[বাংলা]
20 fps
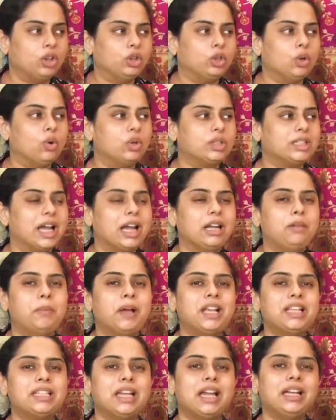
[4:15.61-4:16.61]
তো সাইড
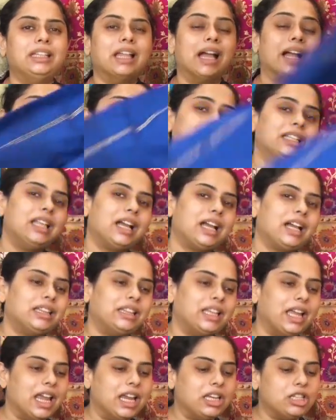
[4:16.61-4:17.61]
বাই সাইড দেখাতে
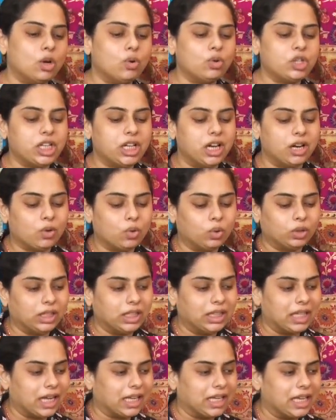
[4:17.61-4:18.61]
দেখাতে এটাও শেয়ার করতে
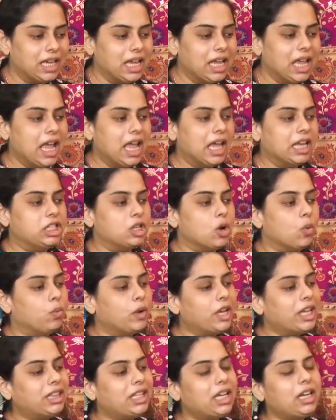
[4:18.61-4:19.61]
থাকি যে
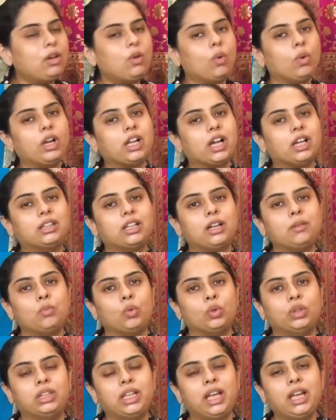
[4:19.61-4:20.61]
উইদিন কলকাতার
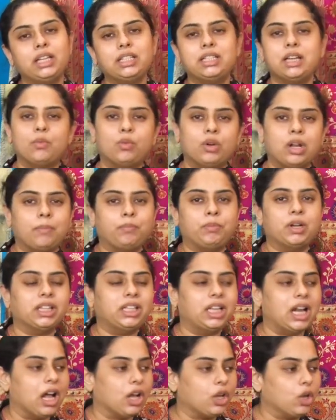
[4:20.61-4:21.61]
মধ্যে যেমন
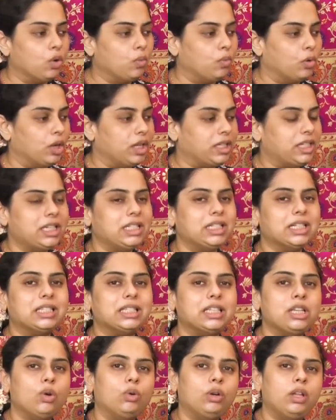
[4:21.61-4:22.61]
আপনাদের আগেও বলেছি যে
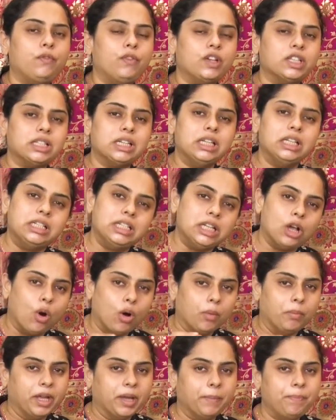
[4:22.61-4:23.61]
সিওডি ফেসিলিটি
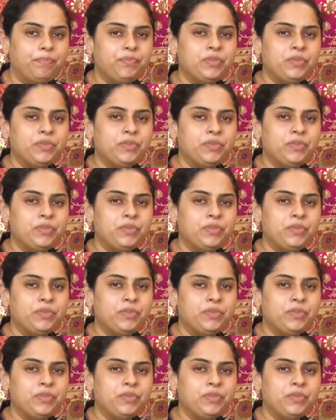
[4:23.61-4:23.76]
হবে